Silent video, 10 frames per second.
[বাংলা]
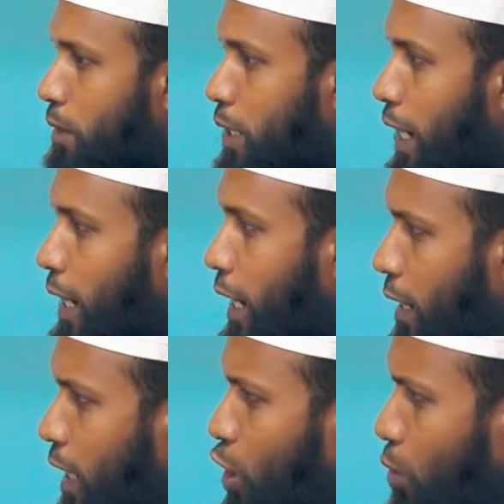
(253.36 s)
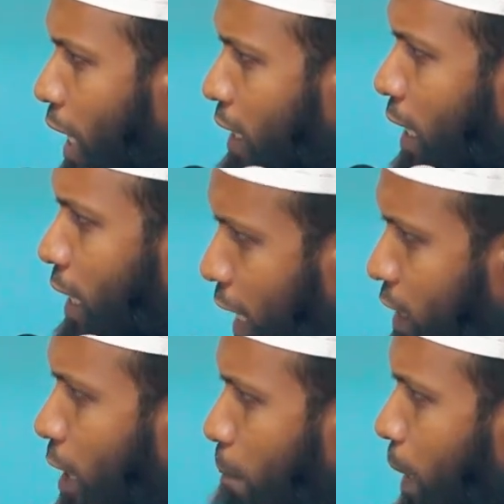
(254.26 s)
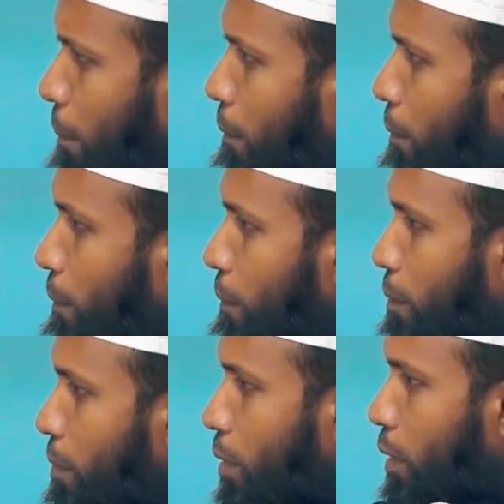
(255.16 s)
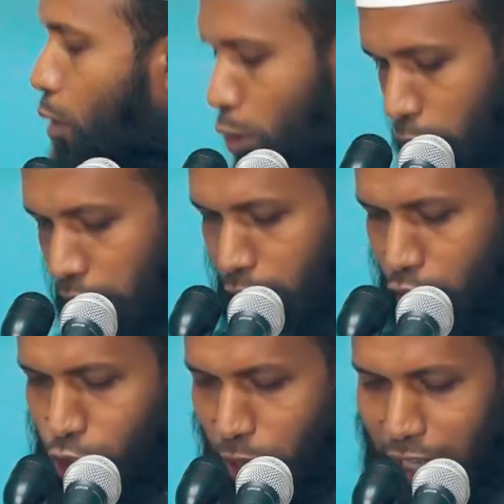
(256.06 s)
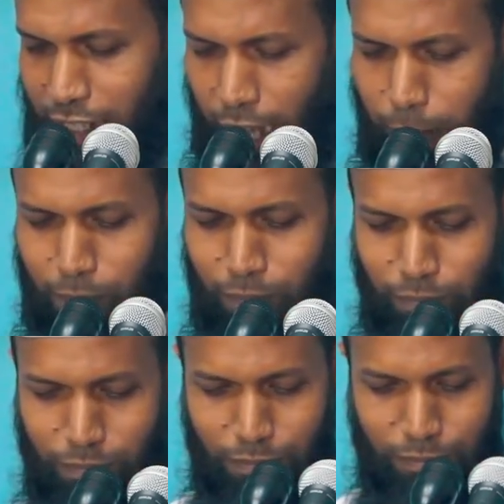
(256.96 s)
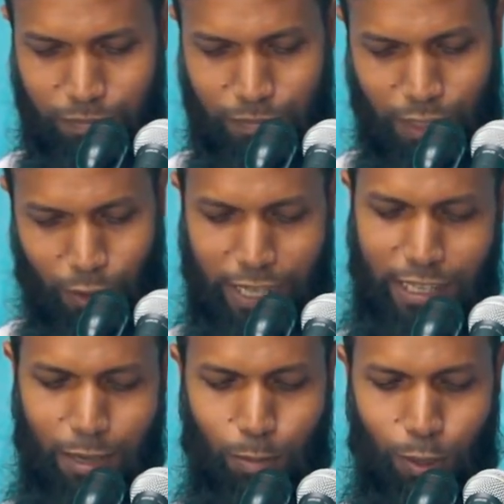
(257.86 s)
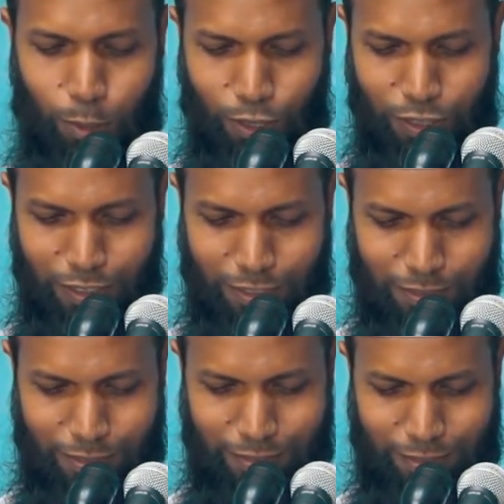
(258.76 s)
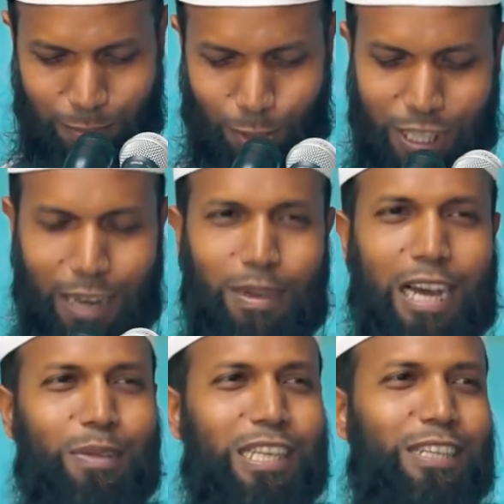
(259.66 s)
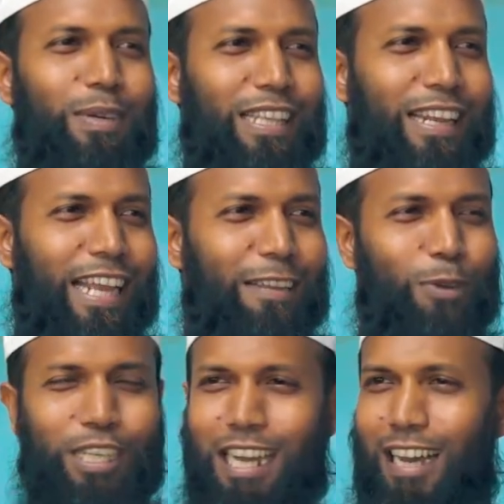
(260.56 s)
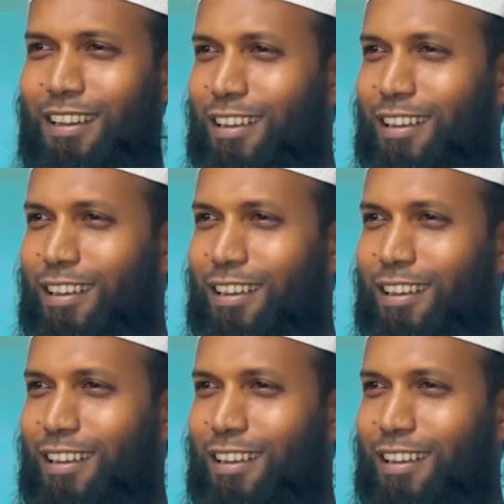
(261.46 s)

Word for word: কি নিকৃষ্ট আকিদা দেখেছেন আপনি কত নিকৃষ্ট আকিদা কয়টা আর বলবো মোহতারাম আমিরে জামাতের এই বইটা